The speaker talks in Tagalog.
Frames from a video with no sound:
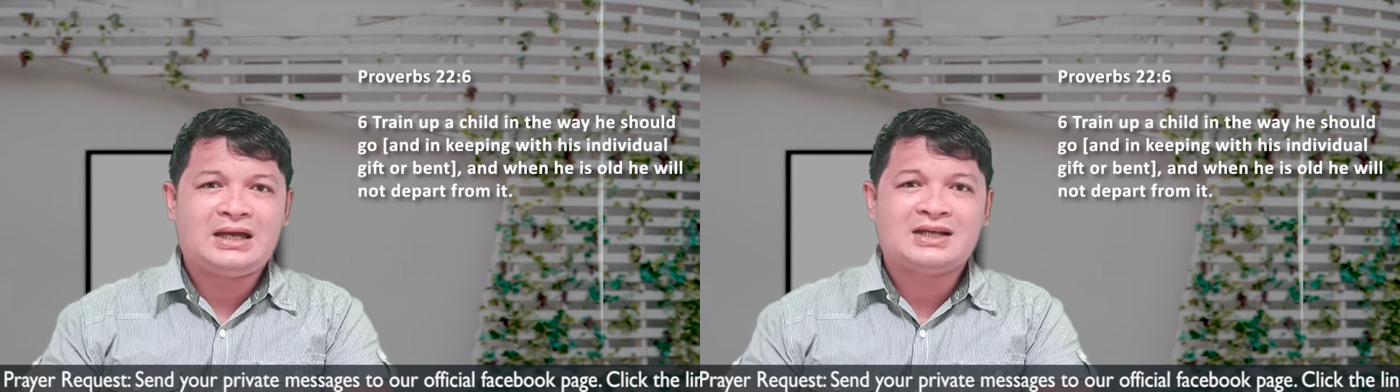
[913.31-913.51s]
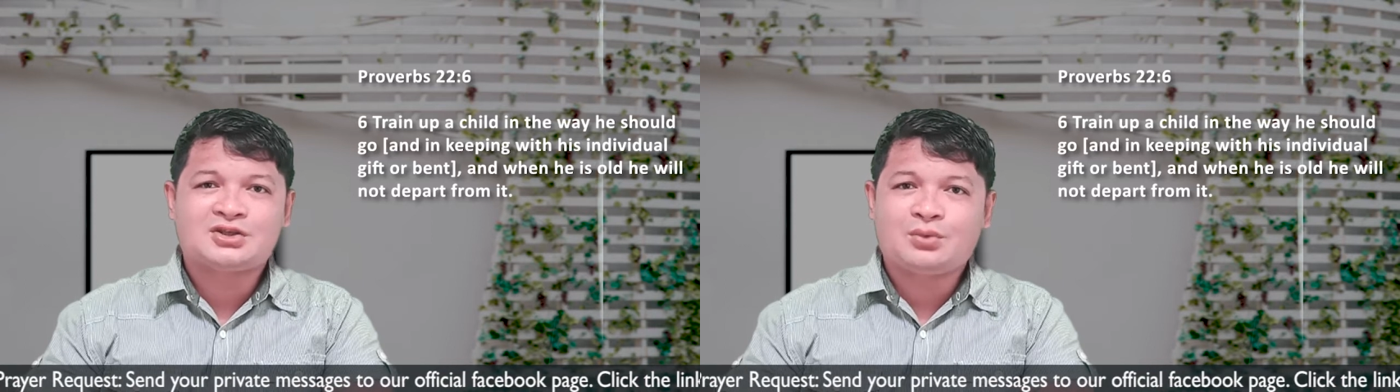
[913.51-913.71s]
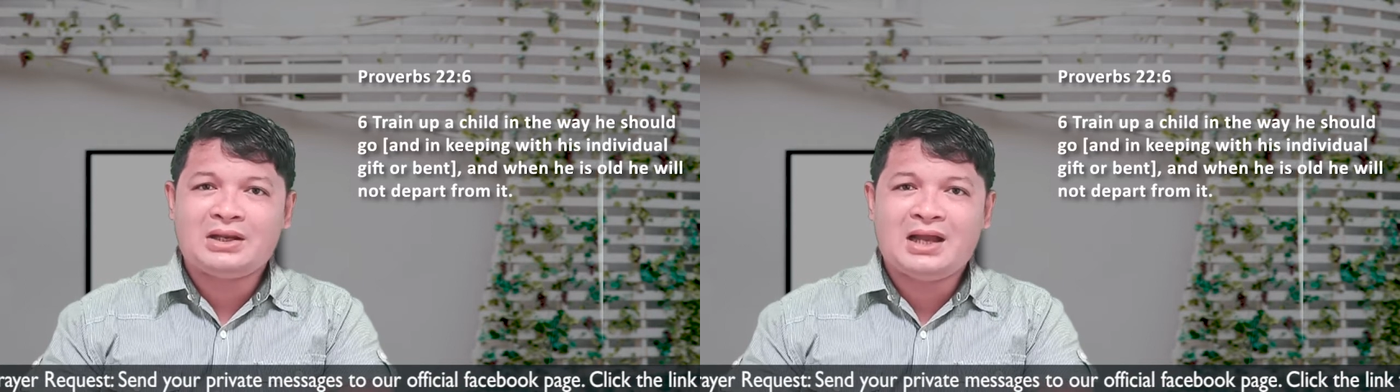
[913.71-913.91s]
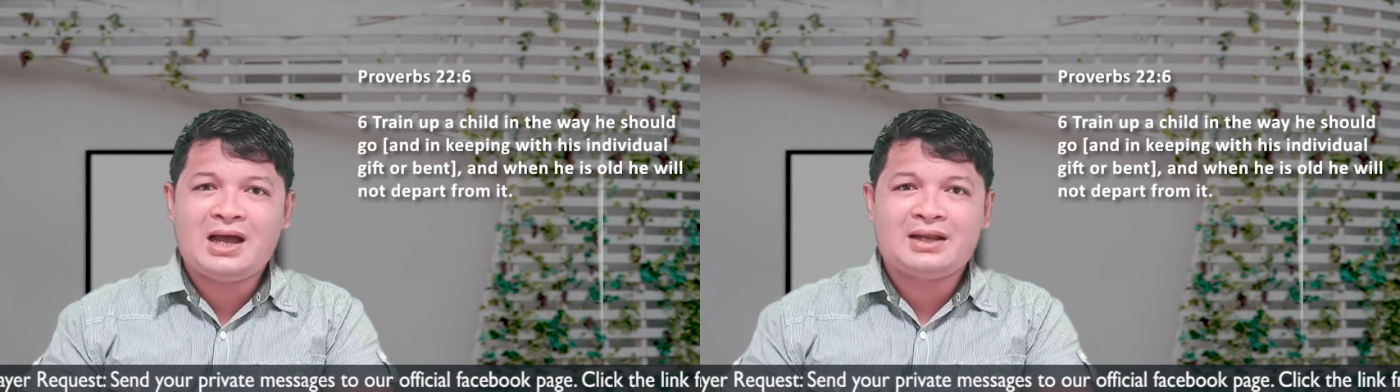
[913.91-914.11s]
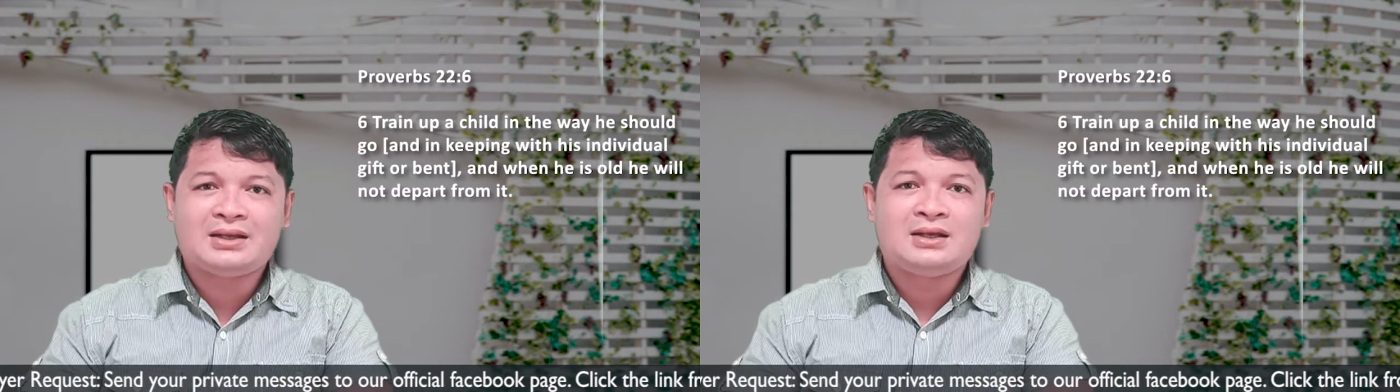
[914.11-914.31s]
ang
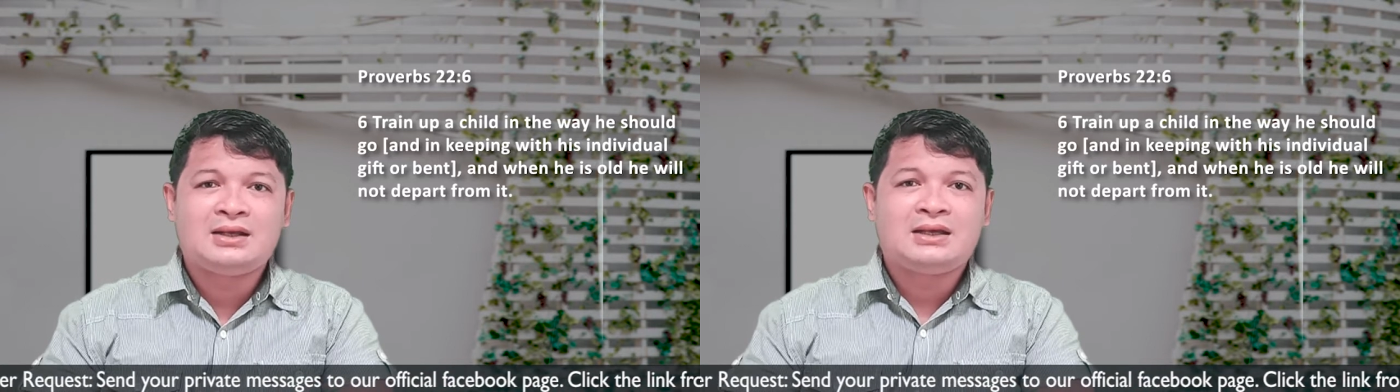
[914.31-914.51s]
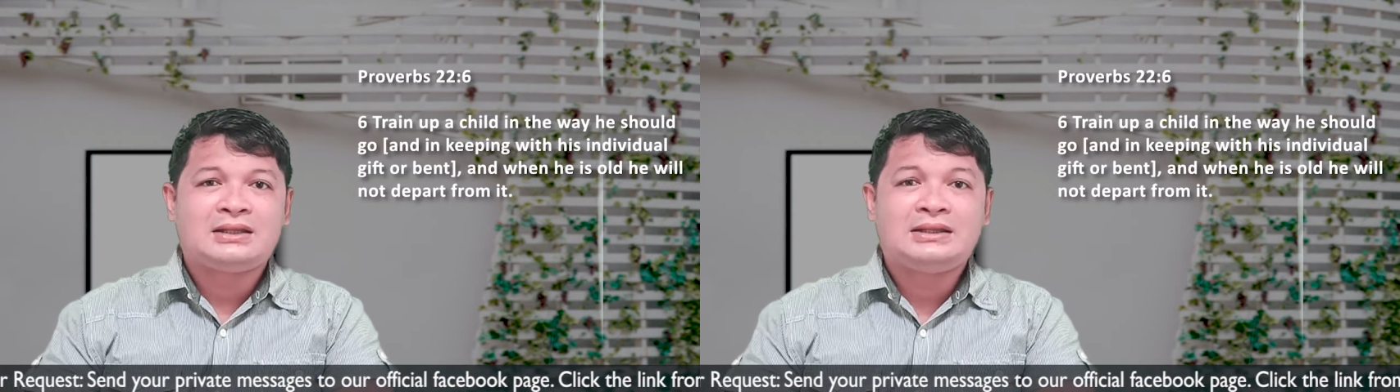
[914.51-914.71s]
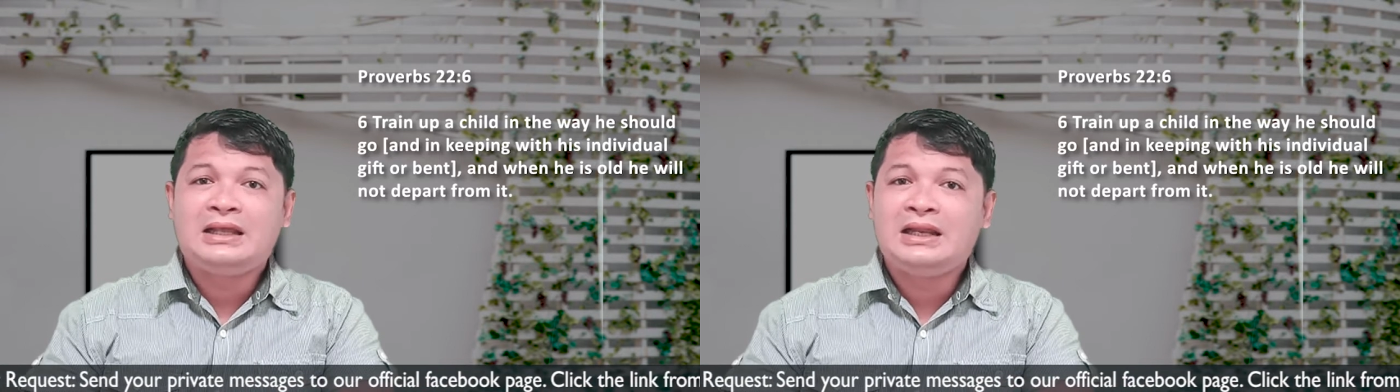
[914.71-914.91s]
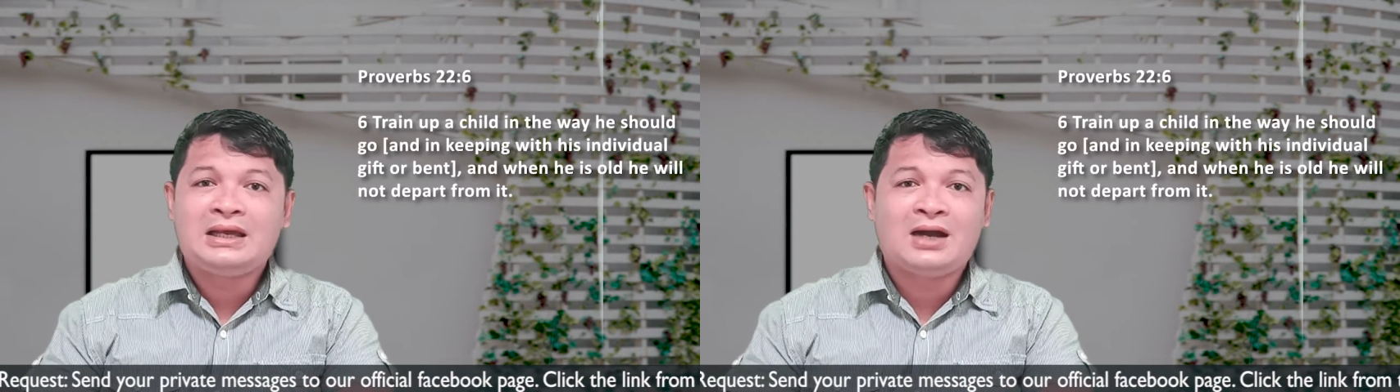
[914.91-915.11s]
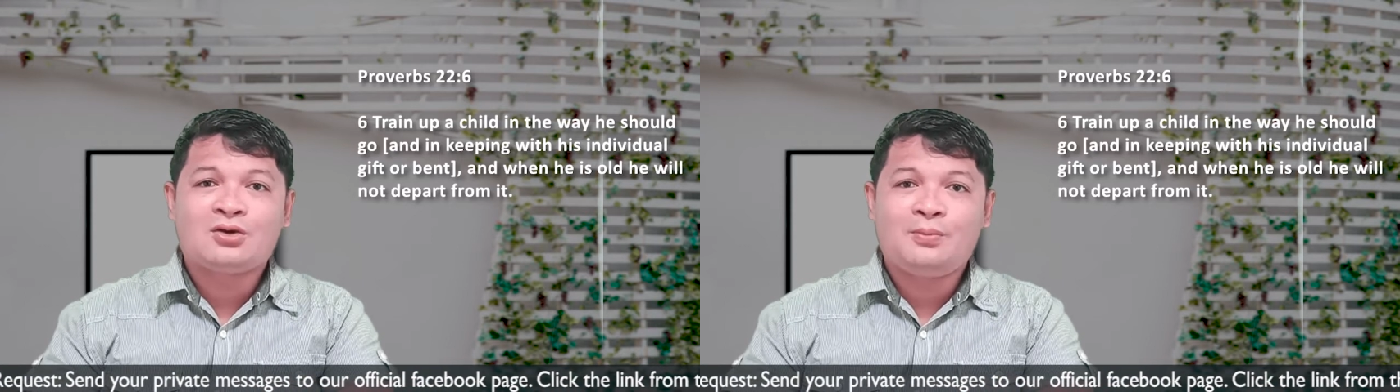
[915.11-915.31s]
eskwelahan,
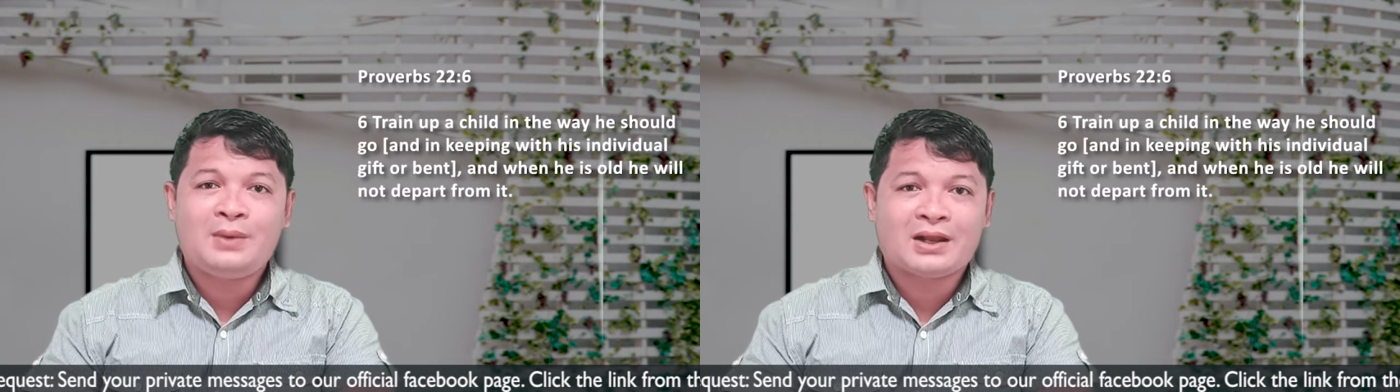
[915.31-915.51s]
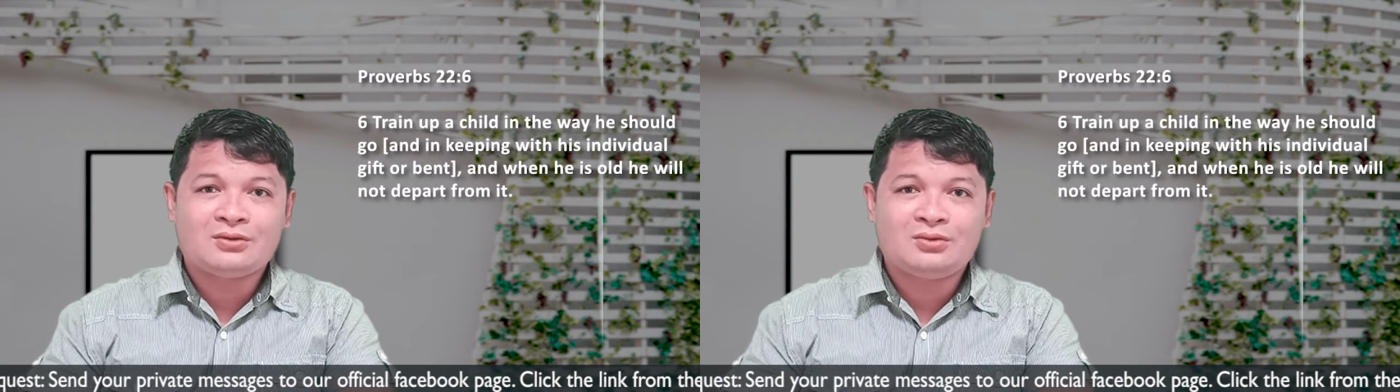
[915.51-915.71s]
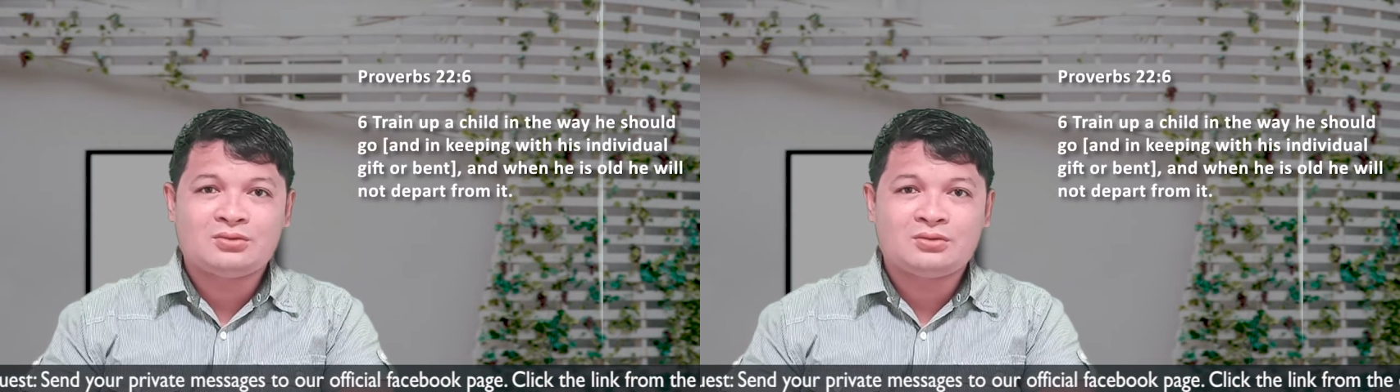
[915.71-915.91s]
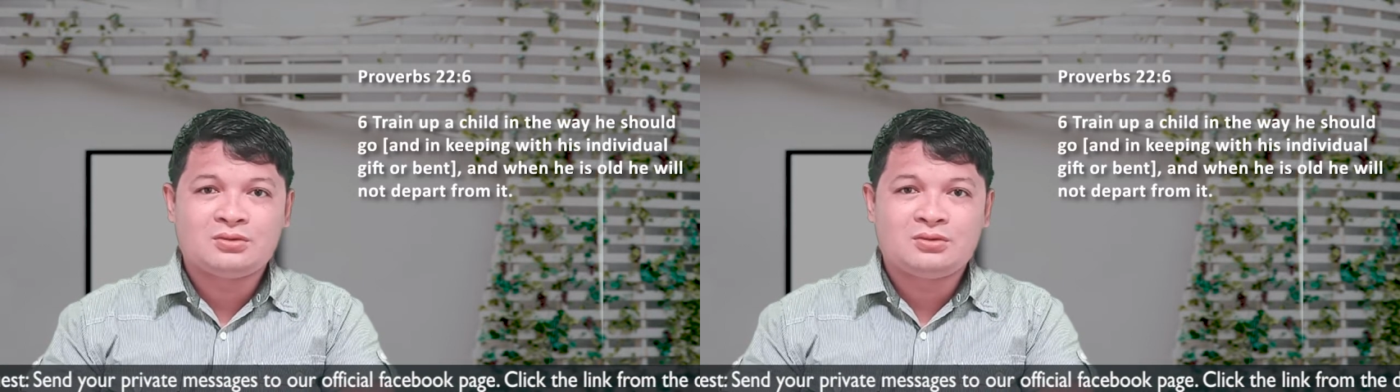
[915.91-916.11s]
dili ang gobyerno